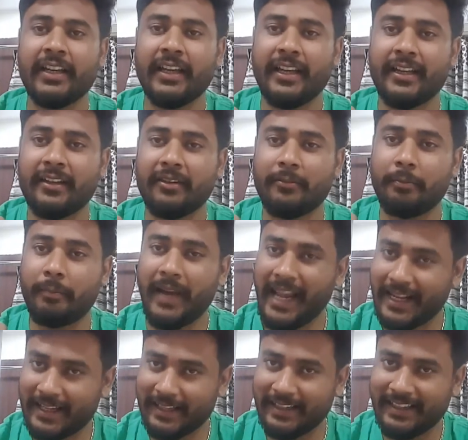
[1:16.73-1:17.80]
एक
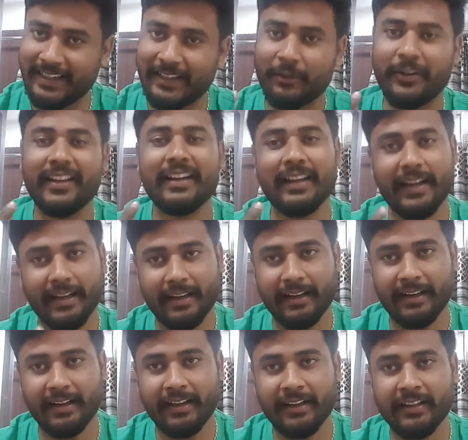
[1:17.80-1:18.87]
ब्लैक कलर है और एक ग्रे
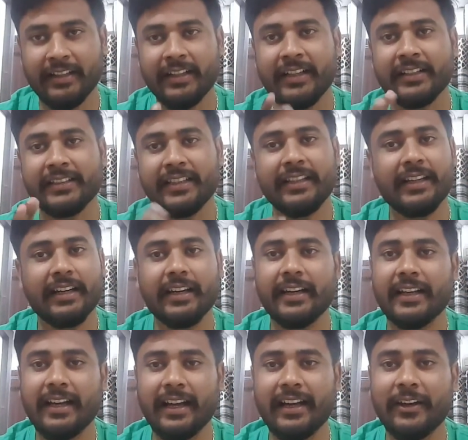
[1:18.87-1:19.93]
कलर है तीन कलर
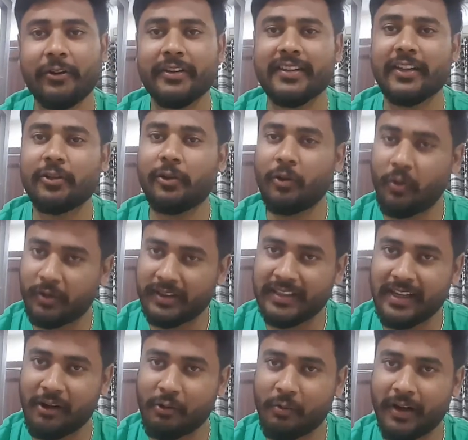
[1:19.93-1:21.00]
निकाले हैं और इसका जो लुक
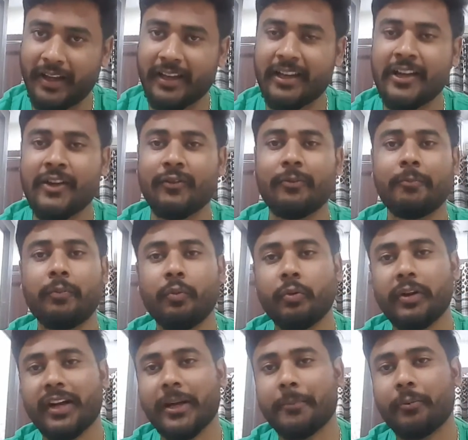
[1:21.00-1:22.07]
दिया हुआ है वो
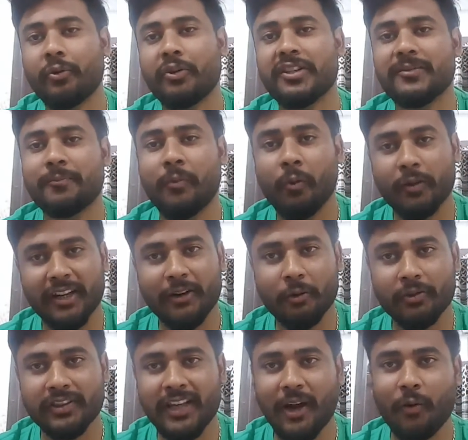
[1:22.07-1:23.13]
पूरा का पूरा स्पोर्टी
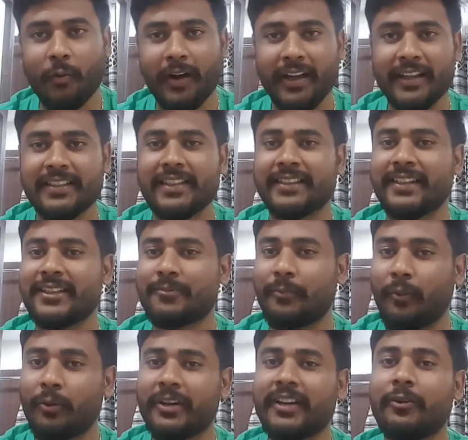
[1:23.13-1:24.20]
लुक दिया हुआ है जैसे
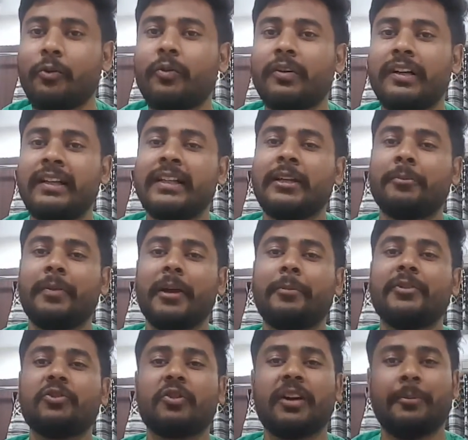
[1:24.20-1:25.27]
स्पोर्टी लुक में अभी
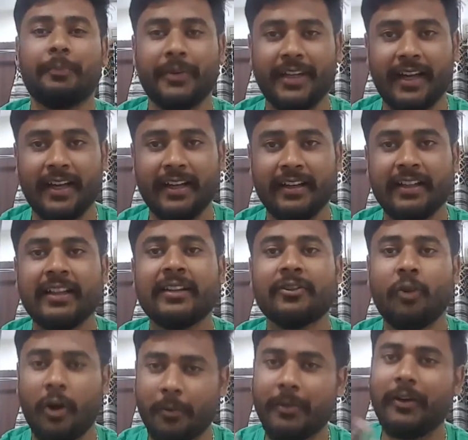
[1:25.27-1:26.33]
जो कंपनियां हैं
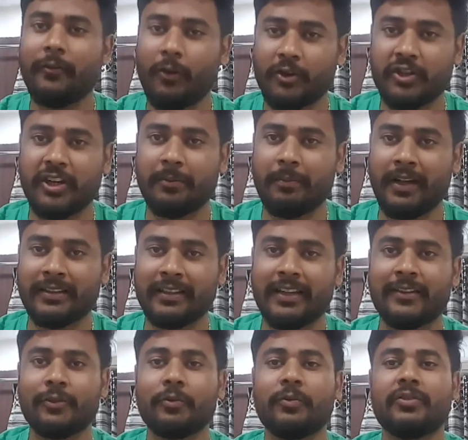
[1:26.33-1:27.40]
नॉर्मल वॉच की हम बात
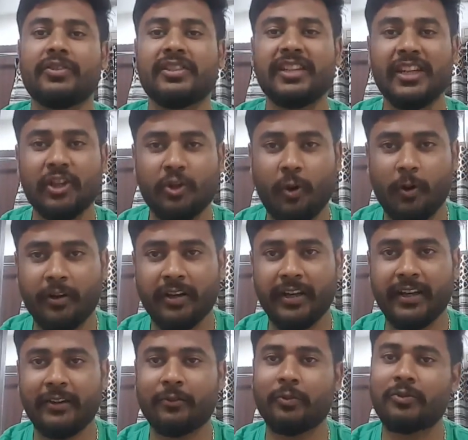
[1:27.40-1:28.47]
करें तो जी शॉक
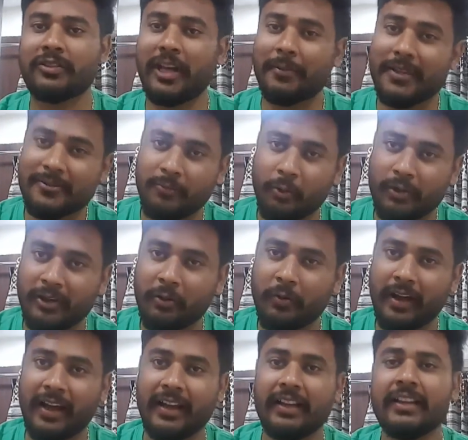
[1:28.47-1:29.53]
है उसका भी स्पोर्टी लुक
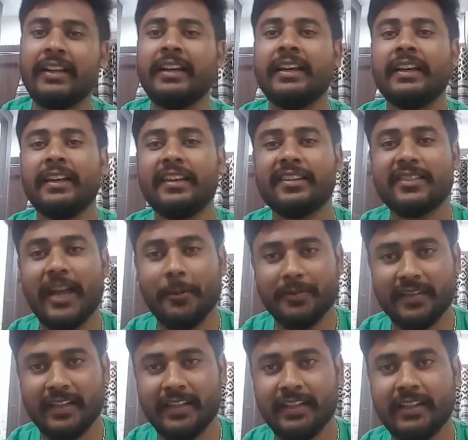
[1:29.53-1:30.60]
आया इस टाइप
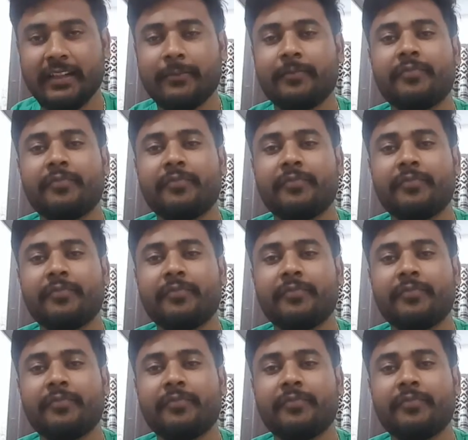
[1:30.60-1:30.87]
से ही